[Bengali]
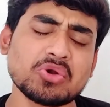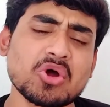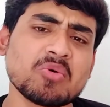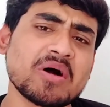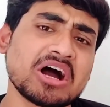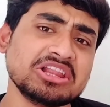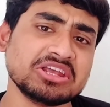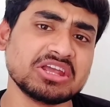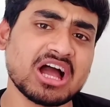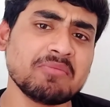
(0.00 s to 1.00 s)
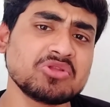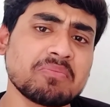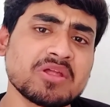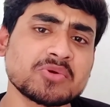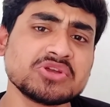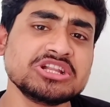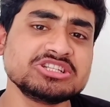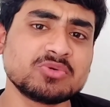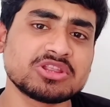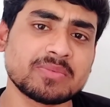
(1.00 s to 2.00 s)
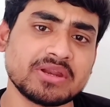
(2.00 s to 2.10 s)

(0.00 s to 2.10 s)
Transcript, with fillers: কি করে হবো বাঙালি আমি তো আপনার মতো ইংলিশ